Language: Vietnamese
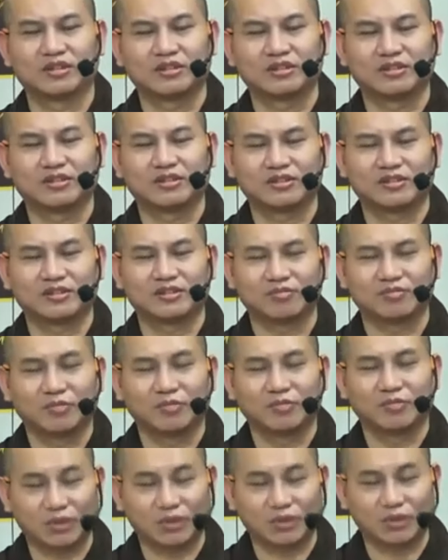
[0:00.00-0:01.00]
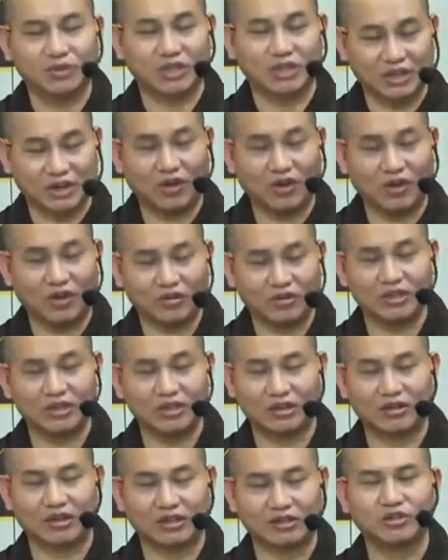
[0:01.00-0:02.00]
một chút gì đó cũng như là, ví dụ
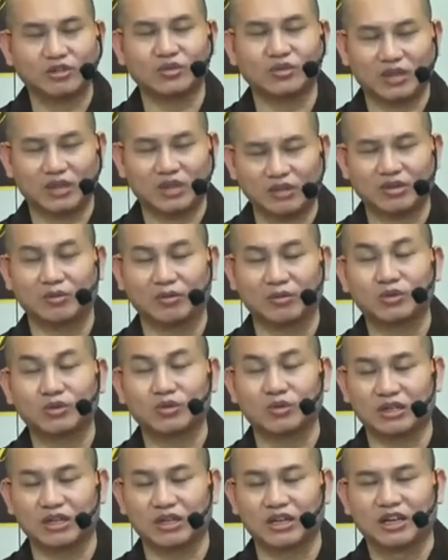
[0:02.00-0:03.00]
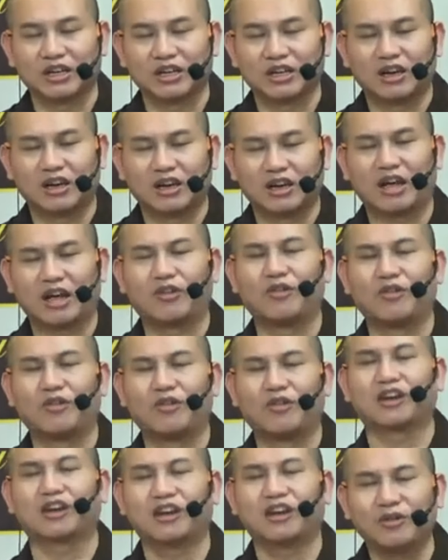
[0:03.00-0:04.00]
như con nói một chút là gì là ngồi được
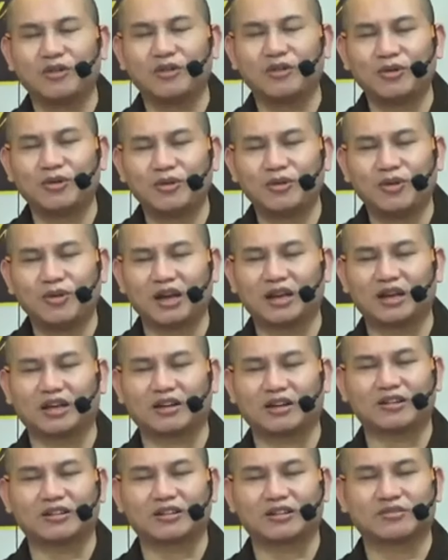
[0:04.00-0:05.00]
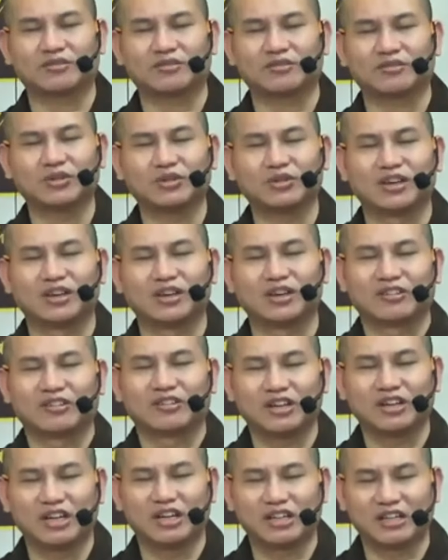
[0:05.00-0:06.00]
lâu hay là có là có người
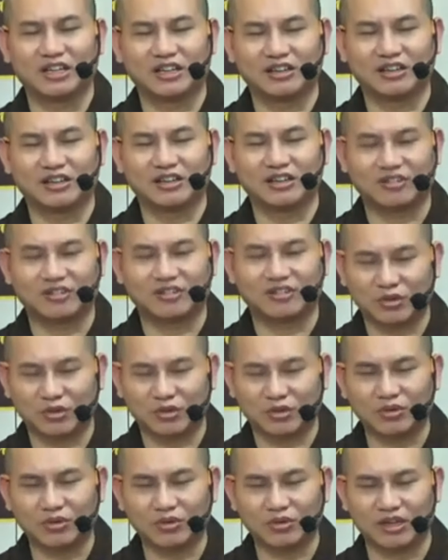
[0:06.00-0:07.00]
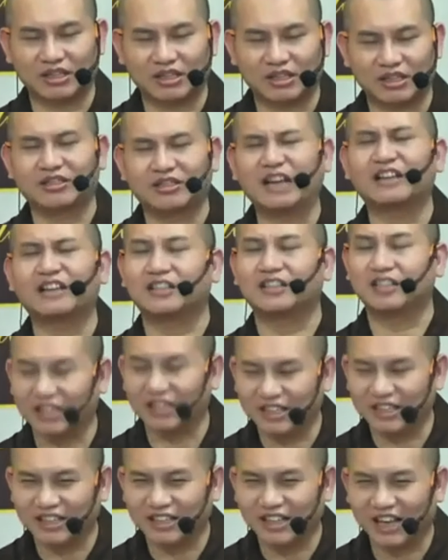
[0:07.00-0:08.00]
thì có một chút là thanh tịnh
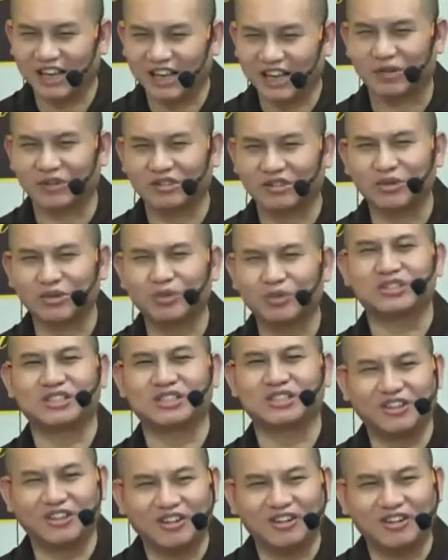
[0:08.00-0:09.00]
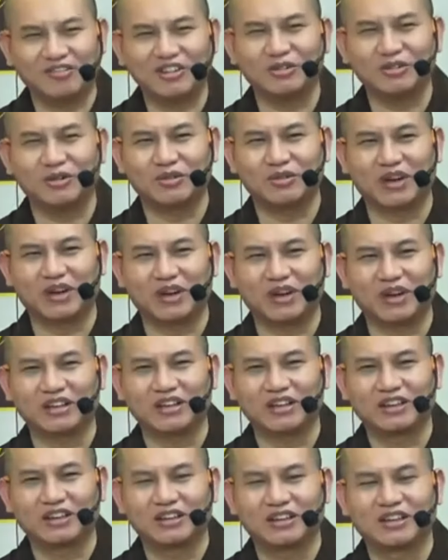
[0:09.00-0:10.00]
hay có một chút gì đó ví dụ vậy
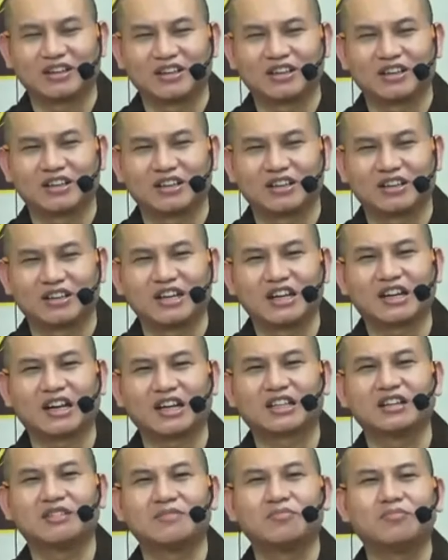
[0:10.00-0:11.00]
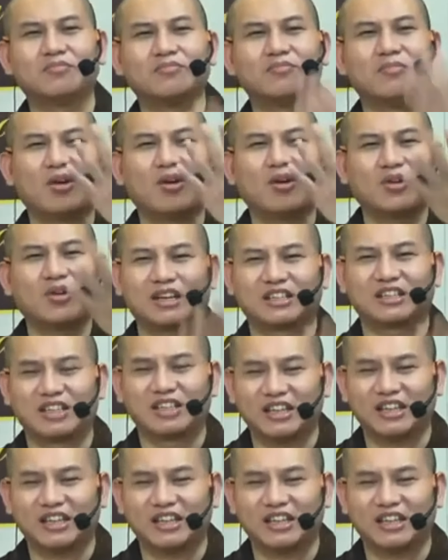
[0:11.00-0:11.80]
đến cái thứ bốn là chết hết